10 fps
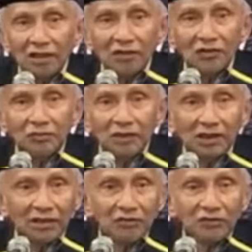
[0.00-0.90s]
Tapi kalau cuma
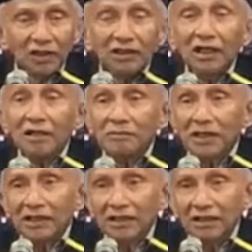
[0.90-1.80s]
ratusan ya
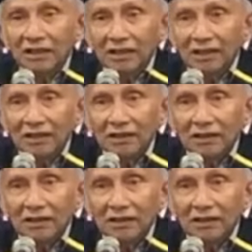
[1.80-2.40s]
ngapain ya.